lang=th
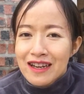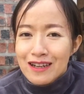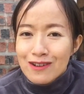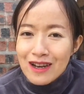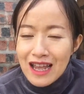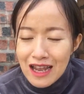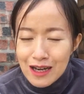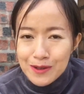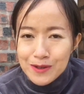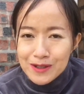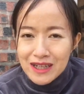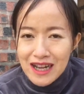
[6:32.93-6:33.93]
ดูแล
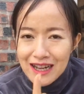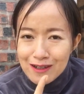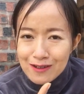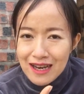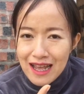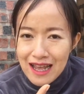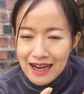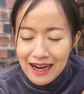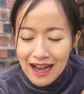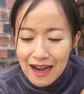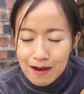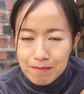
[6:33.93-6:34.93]
ลูกนะคะดูแล
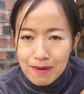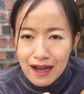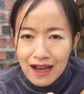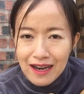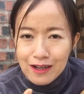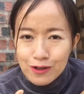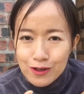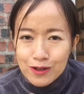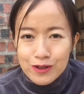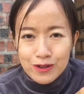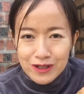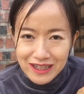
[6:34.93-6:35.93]
งานบ้านนู่น
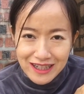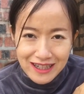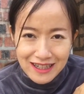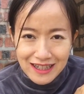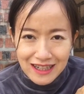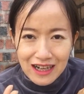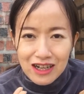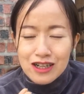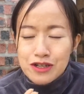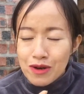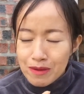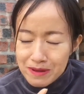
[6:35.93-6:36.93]
นู่นนี่นี่แล้วก็
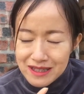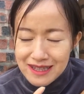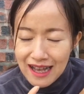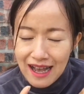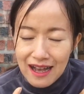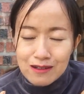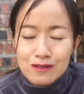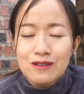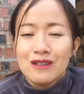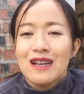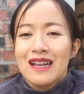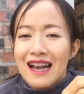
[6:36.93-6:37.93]
ช่วยพี่สาว
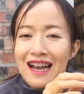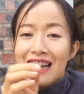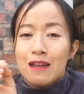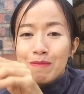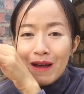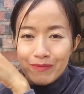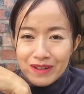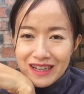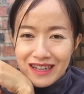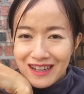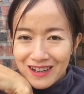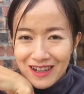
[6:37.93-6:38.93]
อะไรแบบนี้
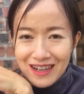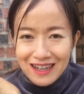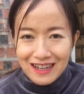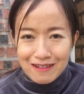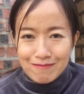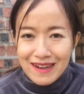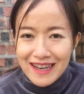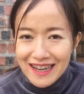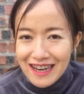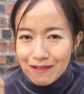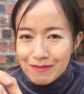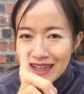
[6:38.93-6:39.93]
แล้วก็เลยไม่ได้
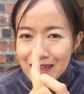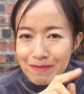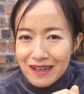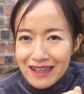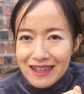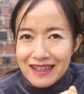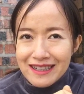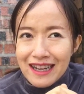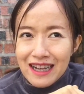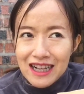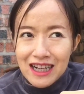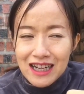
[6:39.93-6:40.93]
ทำคลิปเลย
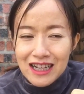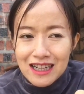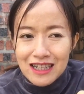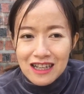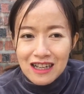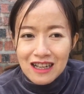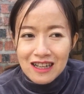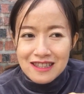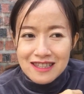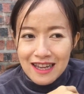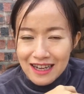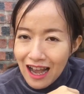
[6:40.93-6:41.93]
แต่ก็
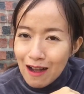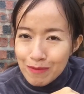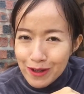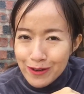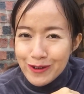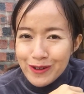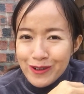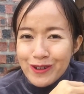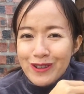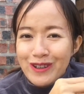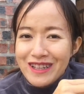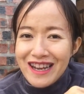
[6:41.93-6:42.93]
จะทำอยู่
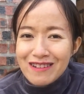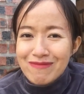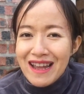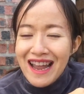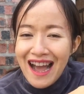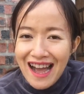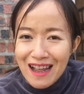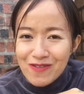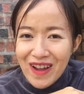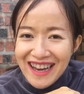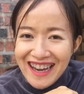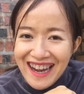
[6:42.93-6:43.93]
ยังไม่หาย
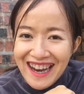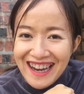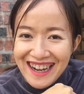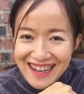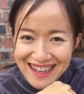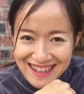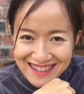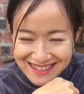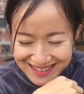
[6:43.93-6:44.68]
ไปไหนนะคะ